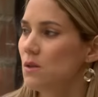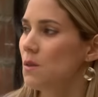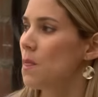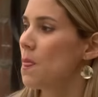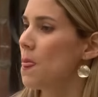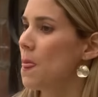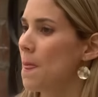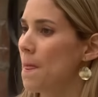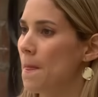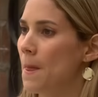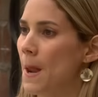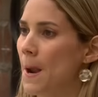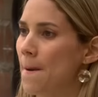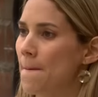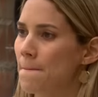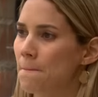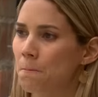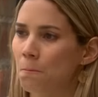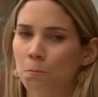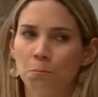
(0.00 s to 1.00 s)
¿Cómo te sientes?
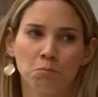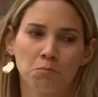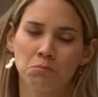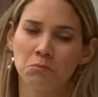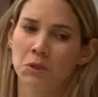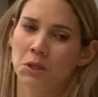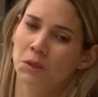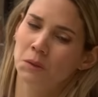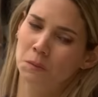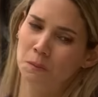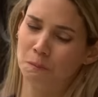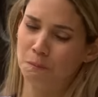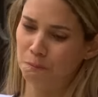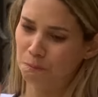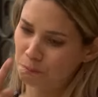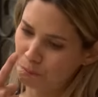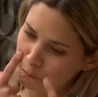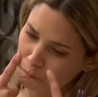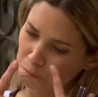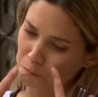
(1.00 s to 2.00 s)
¿Qué sucede
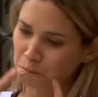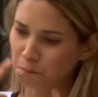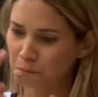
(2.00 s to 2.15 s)
en ti?